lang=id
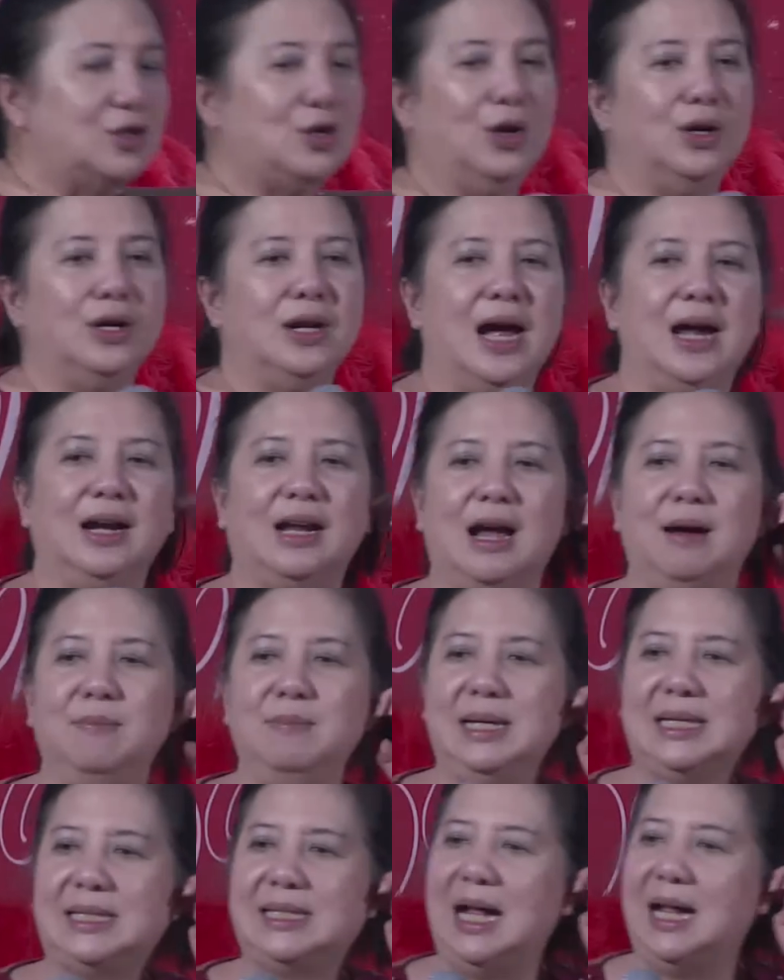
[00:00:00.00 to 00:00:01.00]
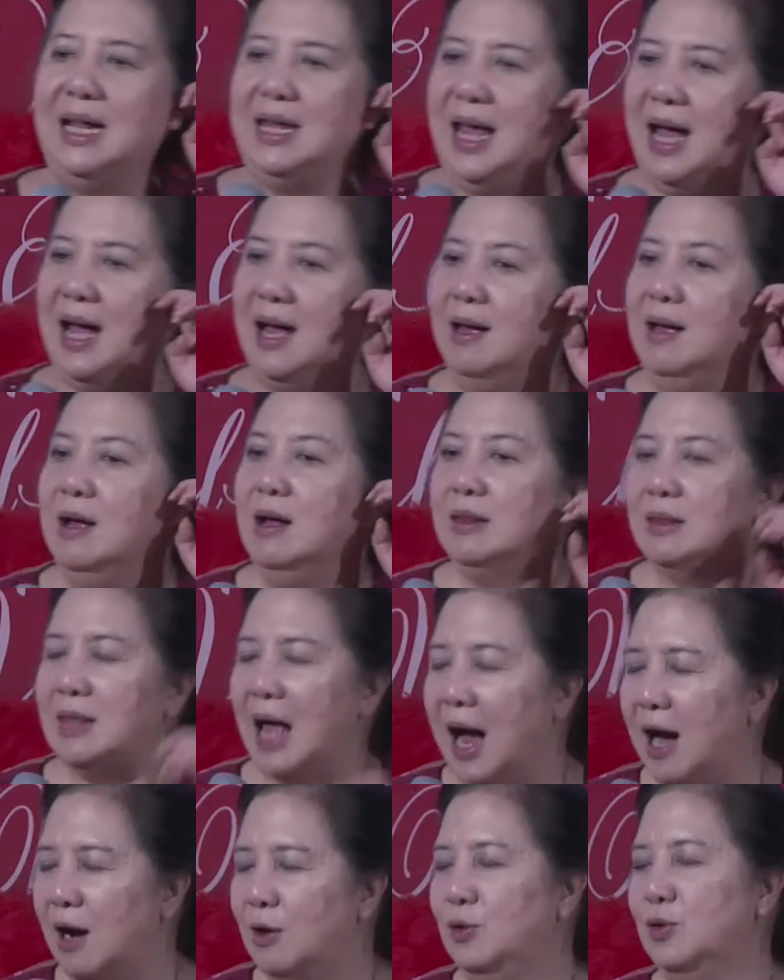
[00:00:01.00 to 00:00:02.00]
Saudara misalnya
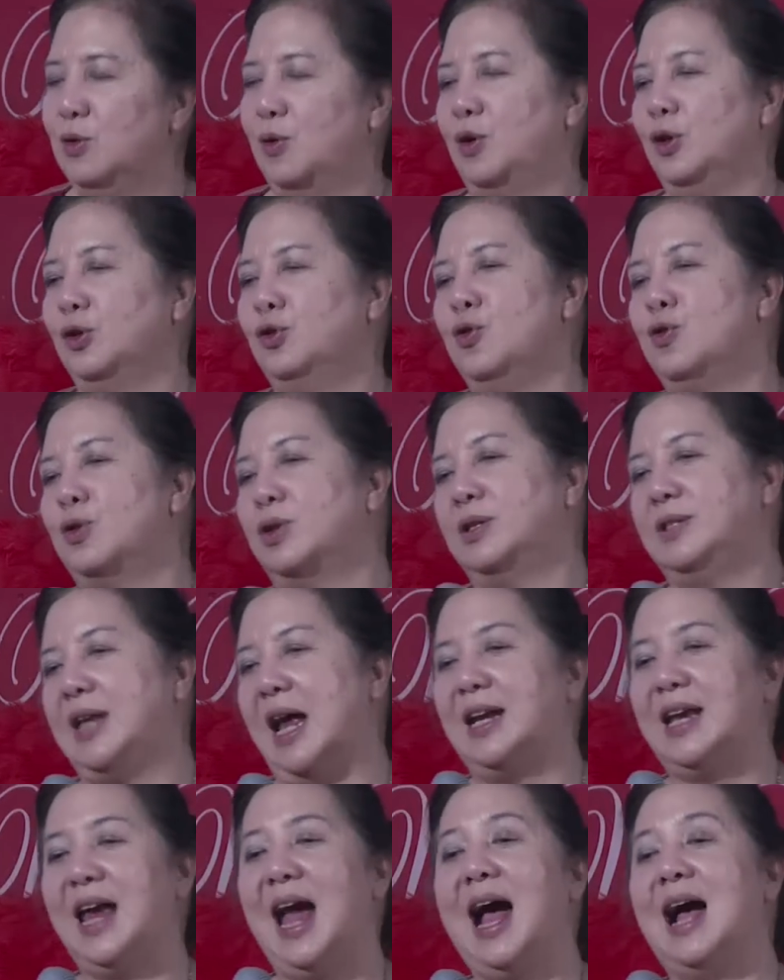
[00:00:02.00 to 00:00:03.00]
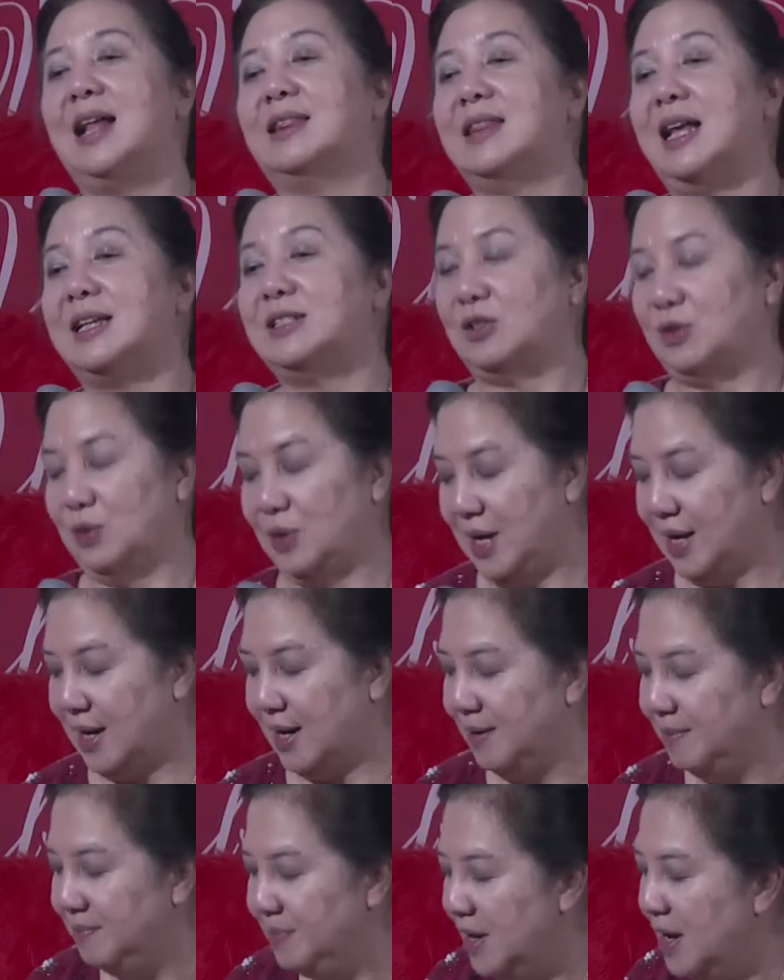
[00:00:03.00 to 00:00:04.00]
tahu kutuk dari atas
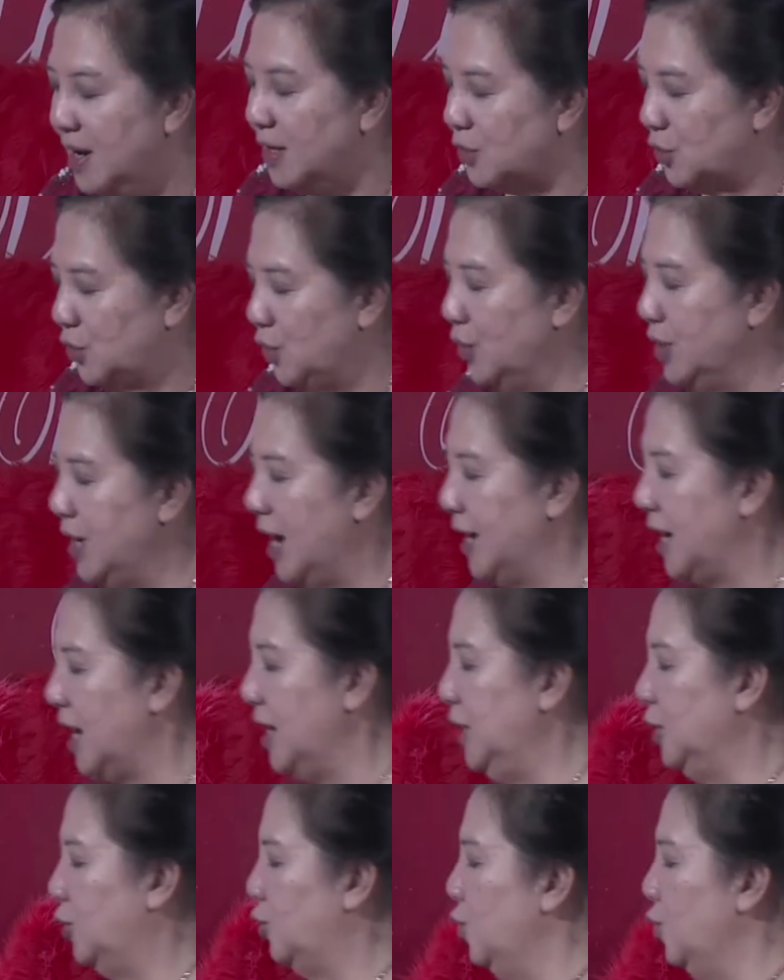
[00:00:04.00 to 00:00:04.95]
saudara. Saudara